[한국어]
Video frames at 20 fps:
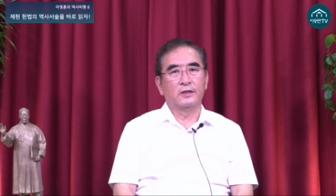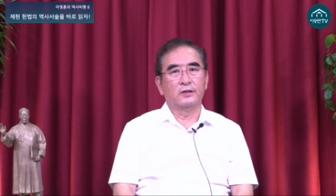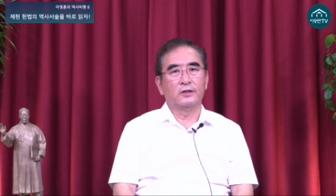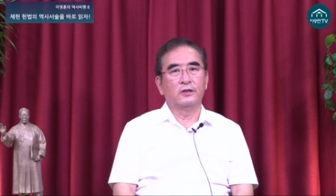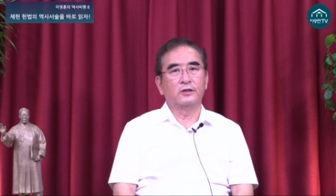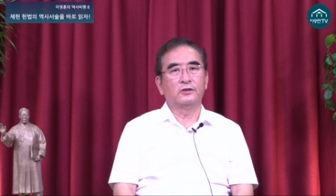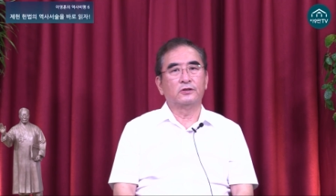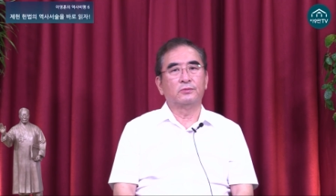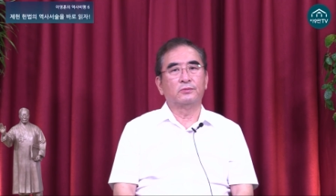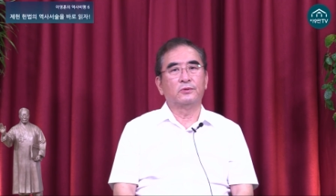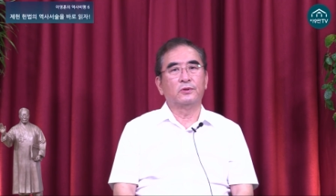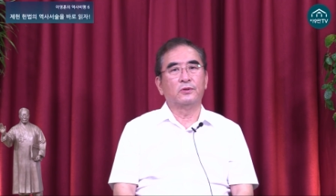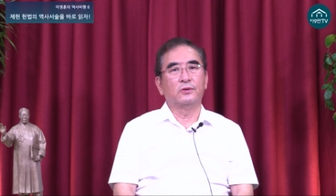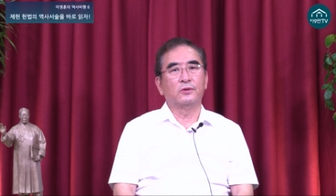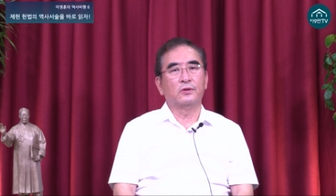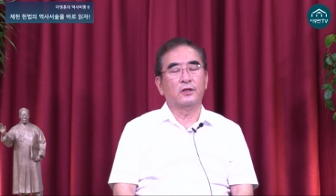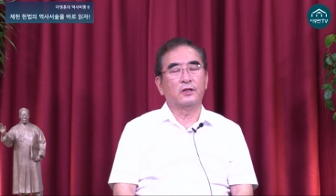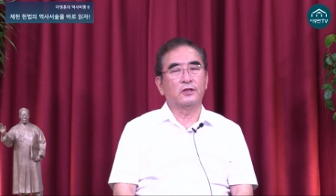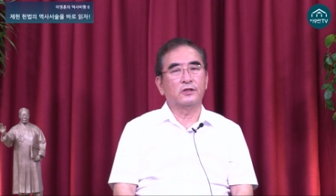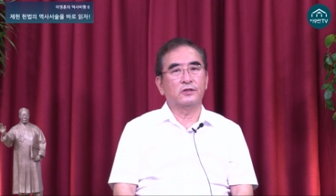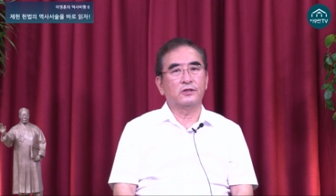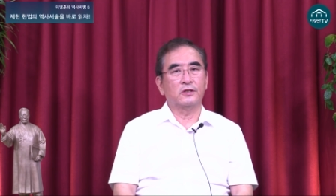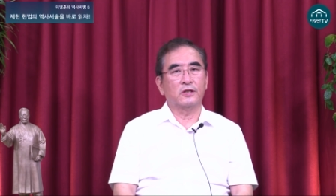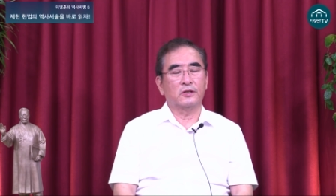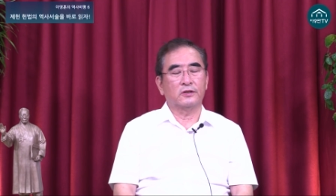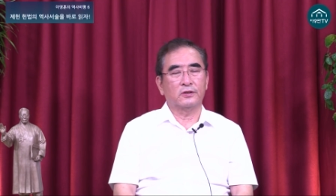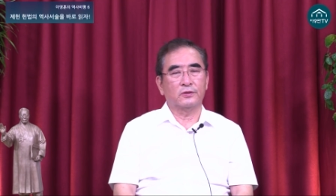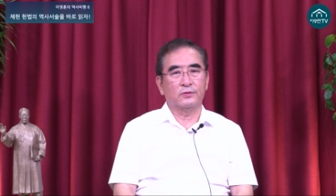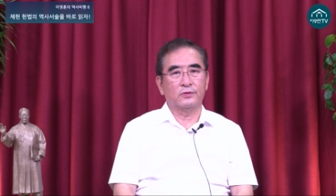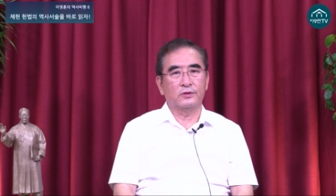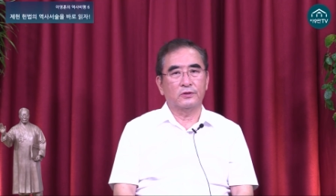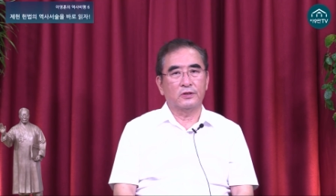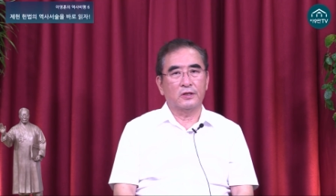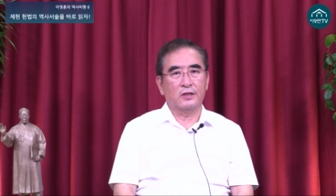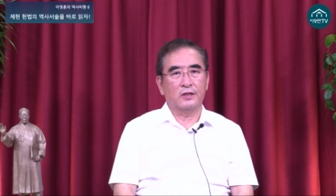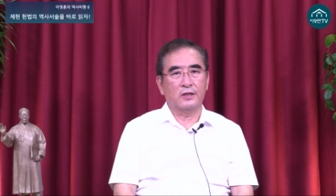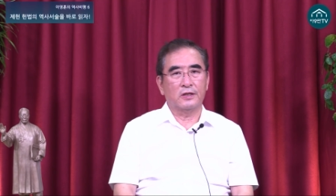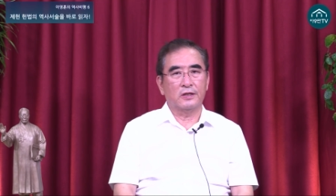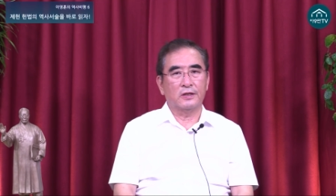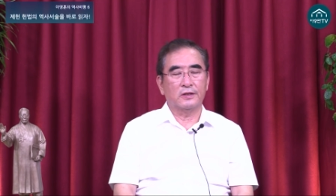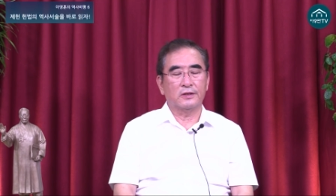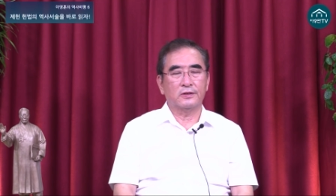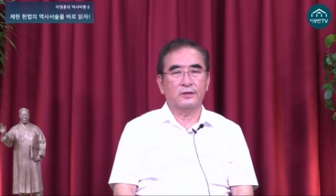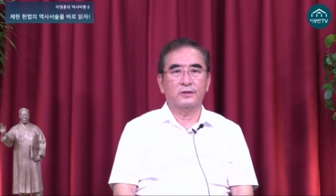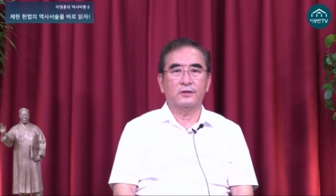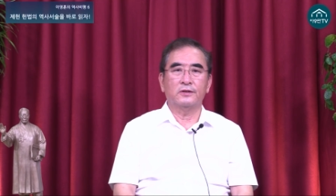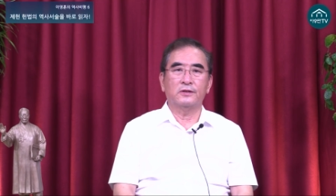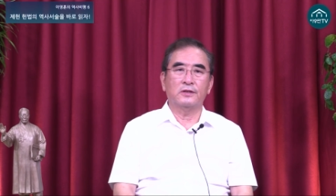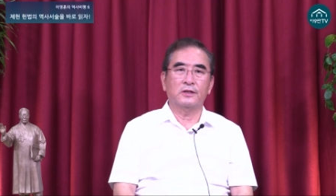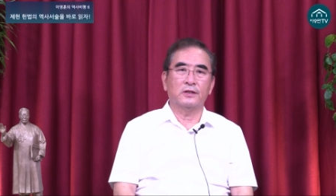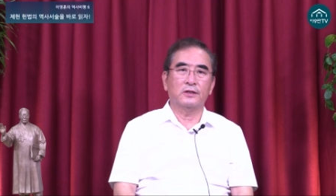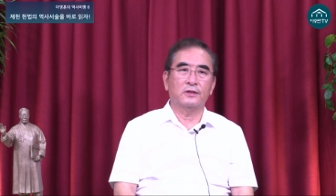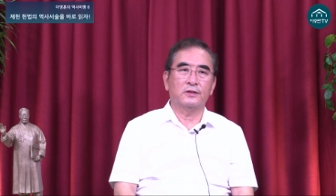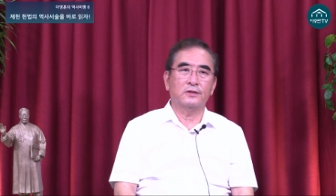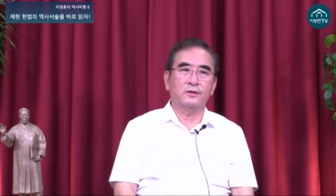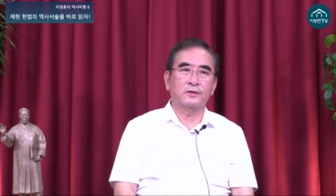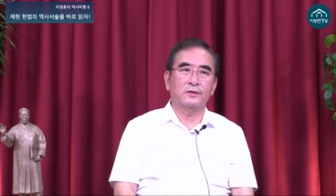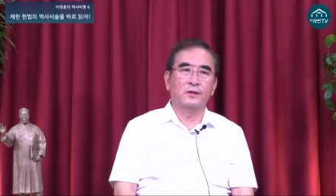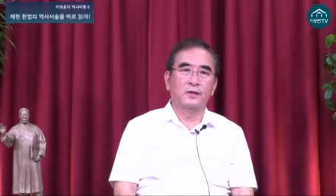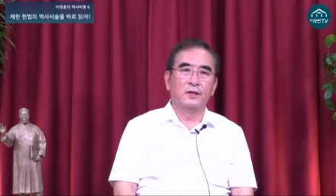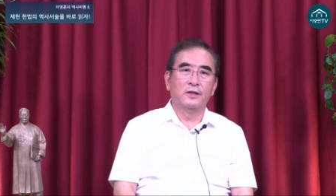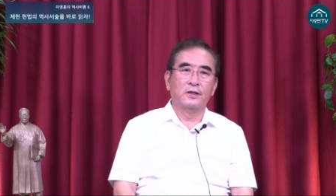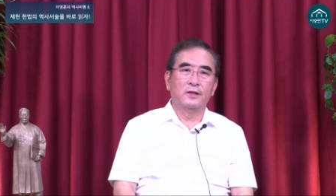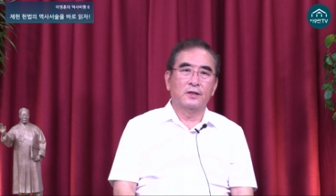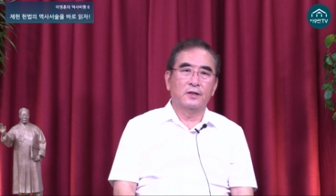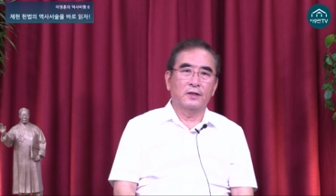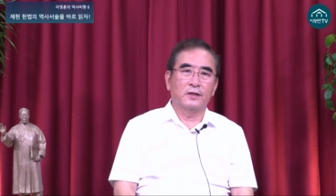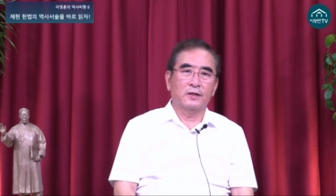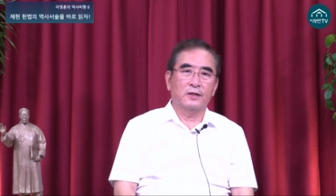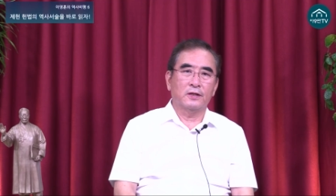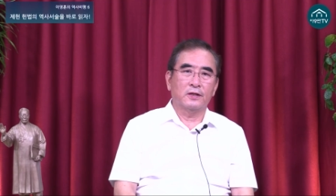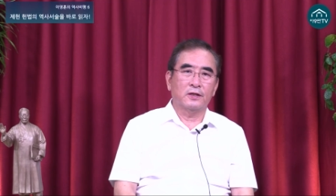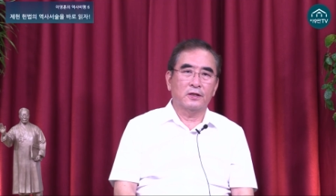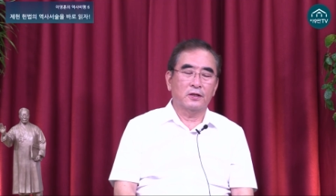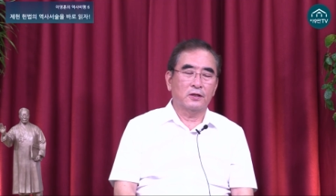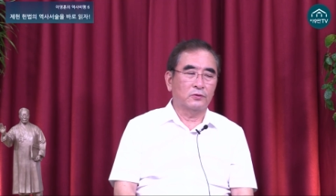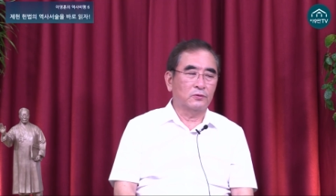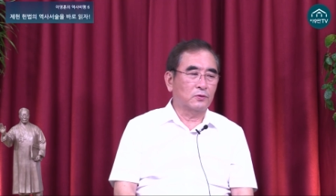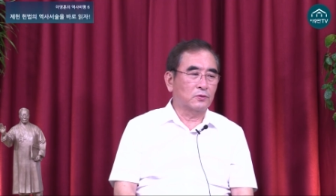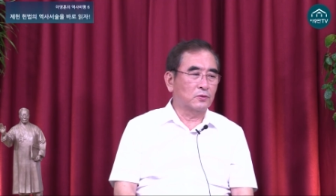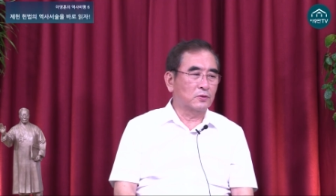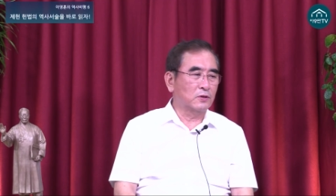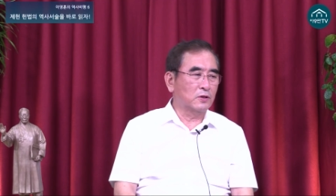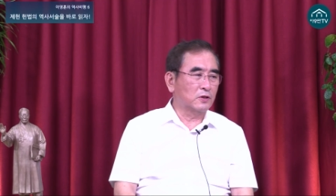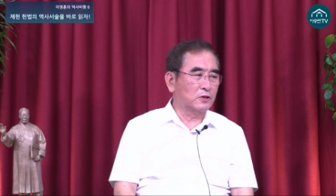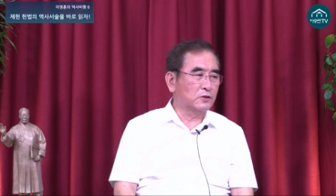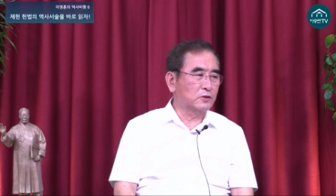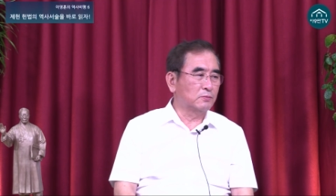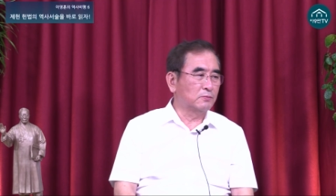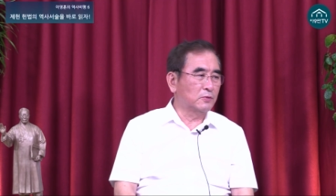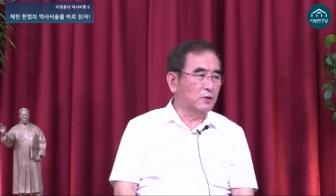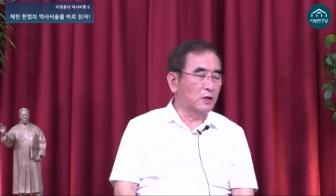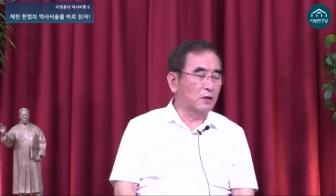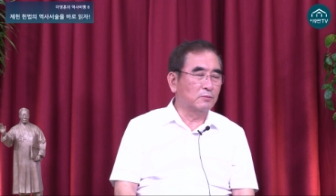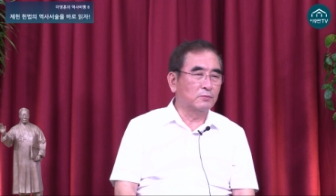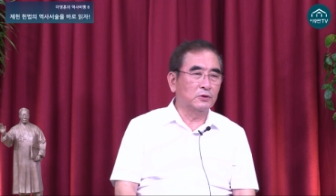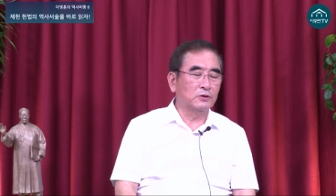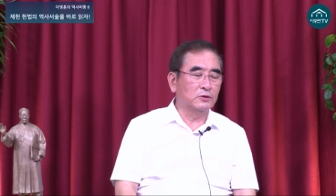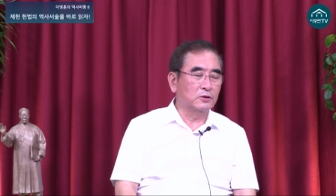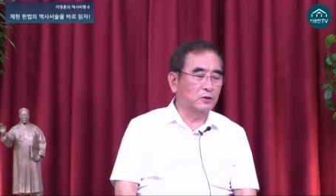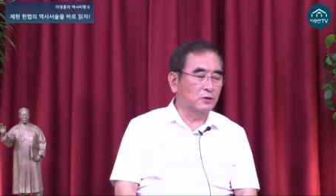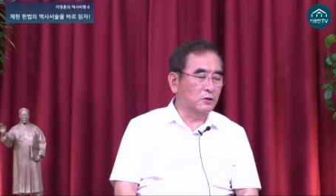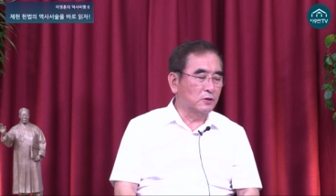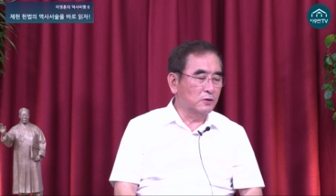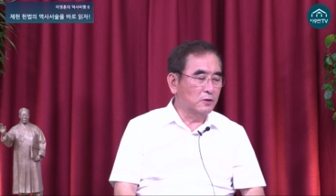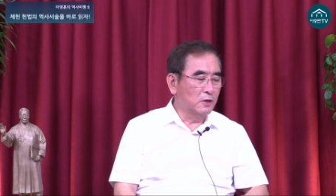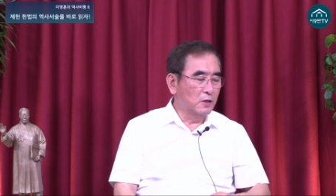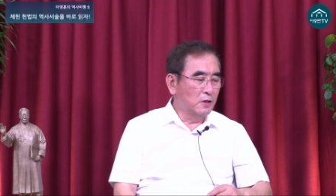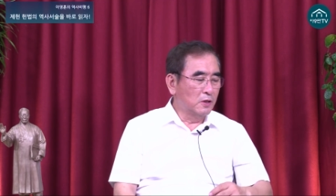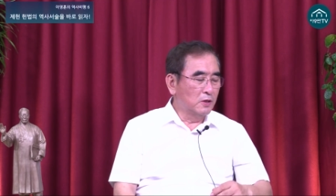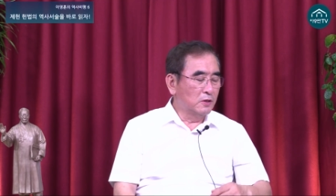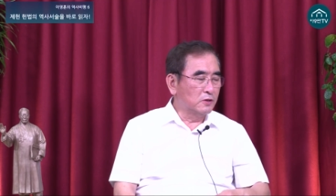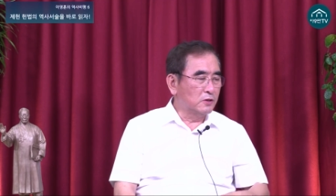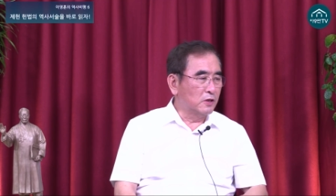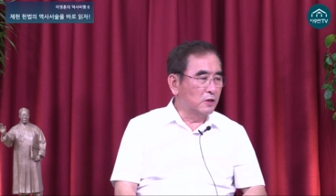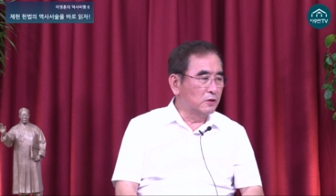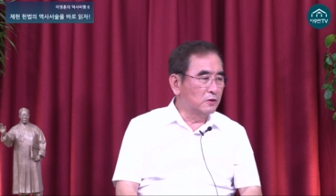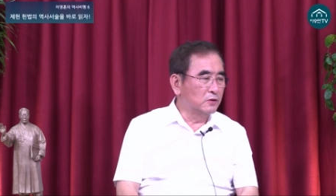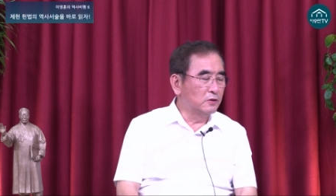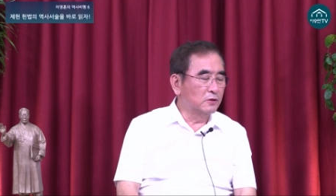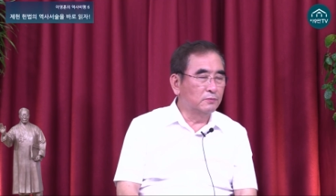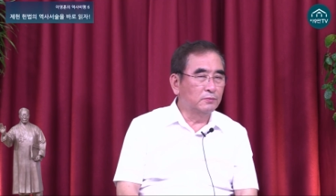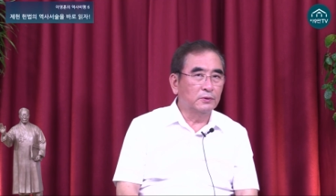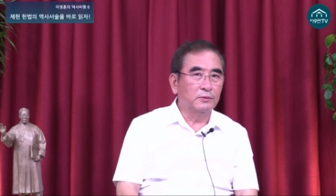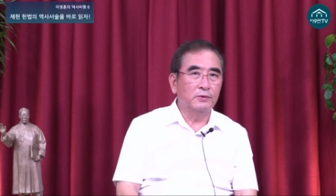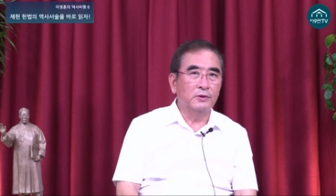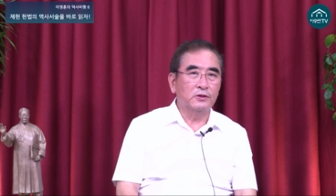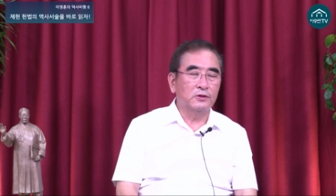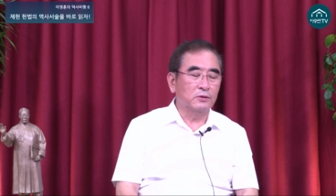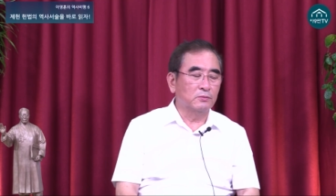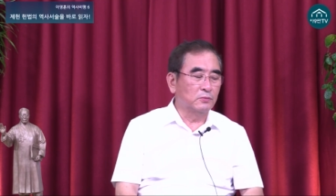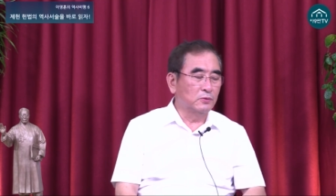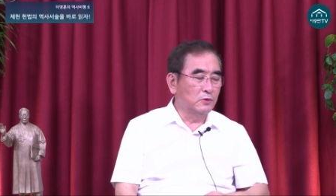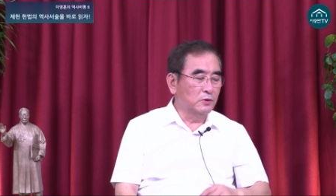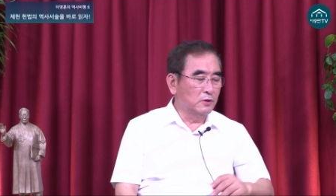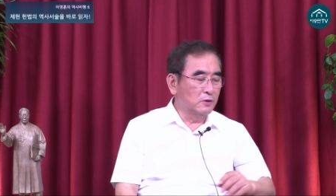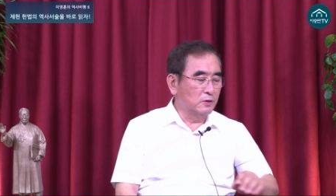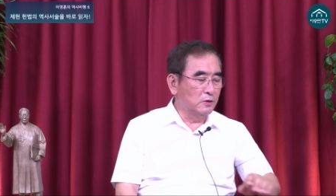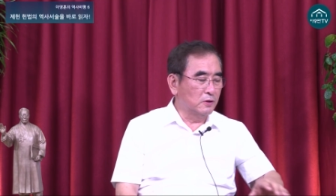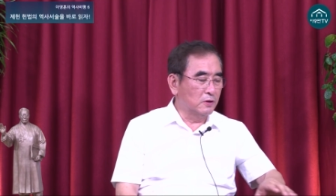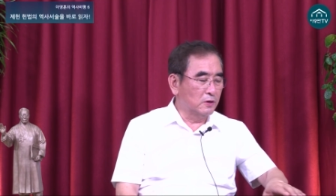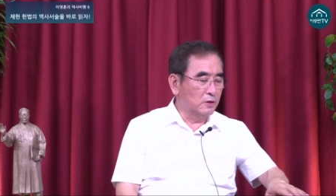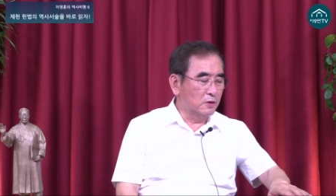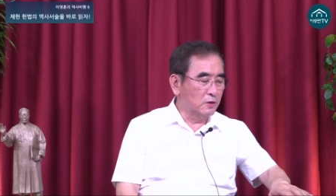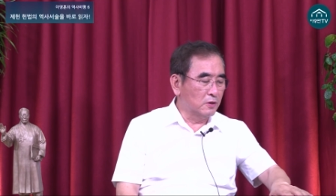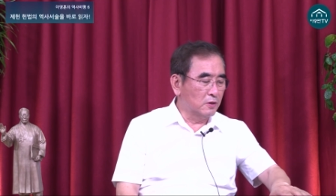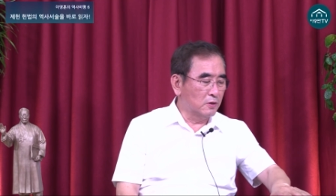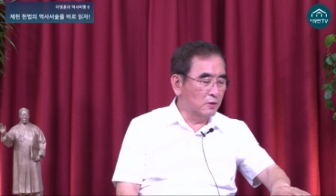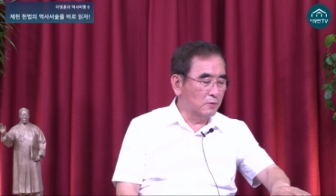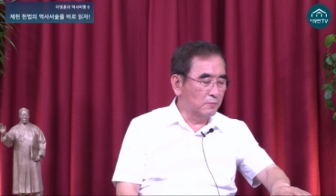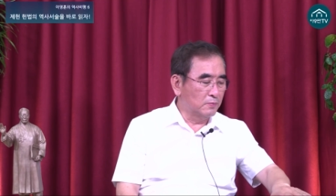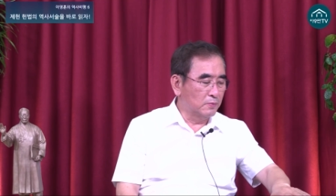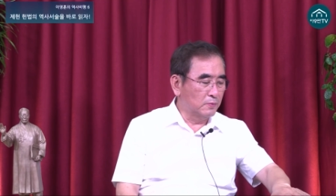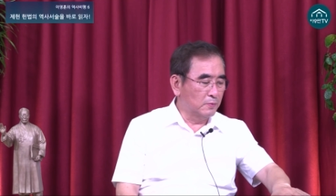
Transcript: 거기서부터 혼란이 시작되고 있다. 그런 이야기를 예, 하도록 하겠습니다. 먼저 재헌헌법의 전문을 어,